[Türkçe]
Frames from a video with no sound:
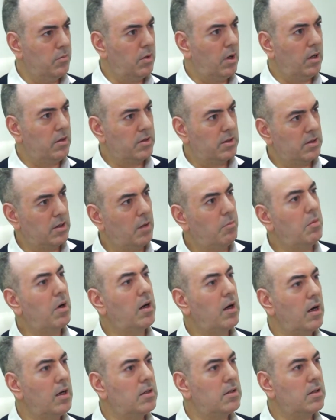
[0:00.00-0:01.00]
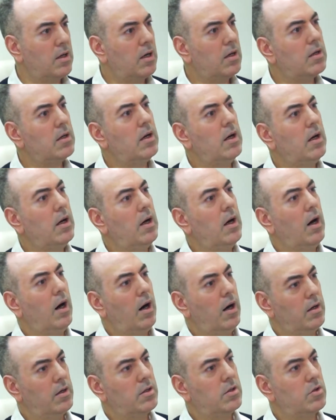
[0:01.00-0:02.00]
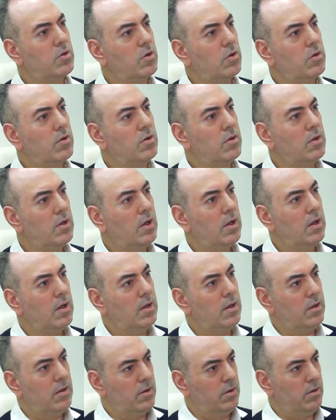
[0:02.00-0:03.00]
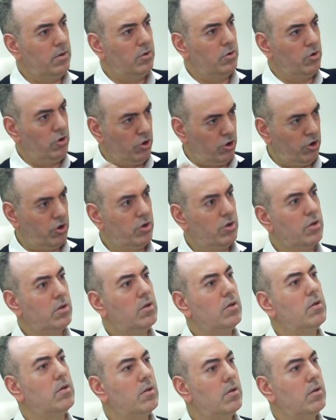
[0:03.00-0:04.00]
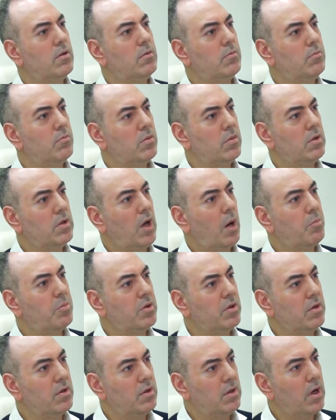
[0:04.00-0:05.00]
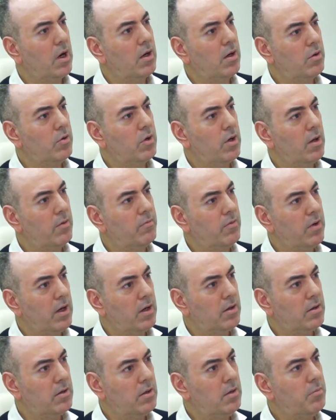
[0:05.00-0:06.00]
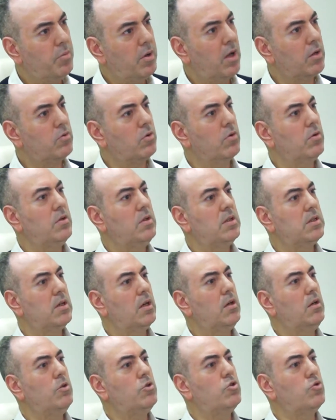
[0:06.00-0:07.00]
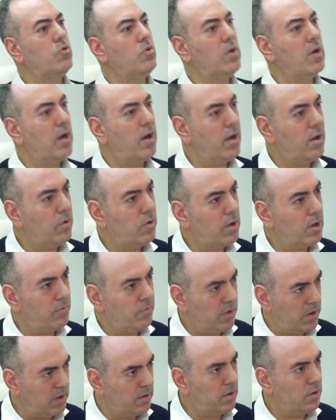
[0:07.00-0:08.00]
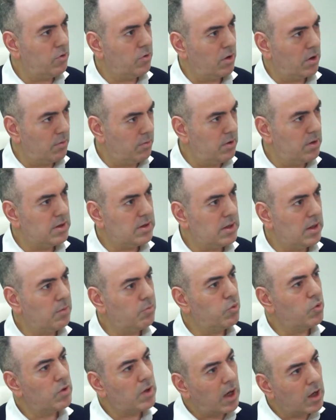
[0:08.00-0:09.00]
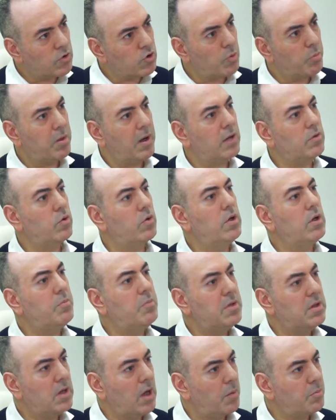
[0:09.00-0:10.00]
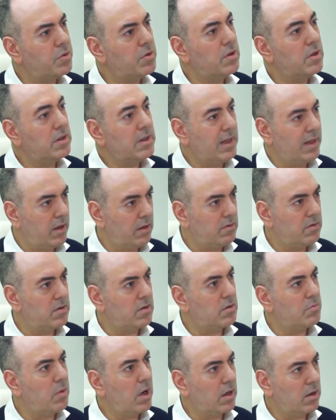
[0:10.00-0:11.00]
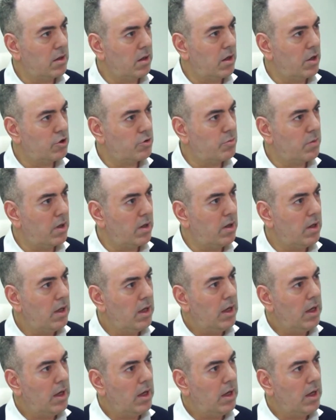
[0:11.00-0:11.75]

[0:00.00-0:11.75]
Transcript: açısından bakarsak Aristo'nun e, dış e, yapıya önem verdiği, Platon'un ise iç dünyaya önem verdiğini görebilirsek bu daha çok platonik bir yapı gerektirir markalaşma.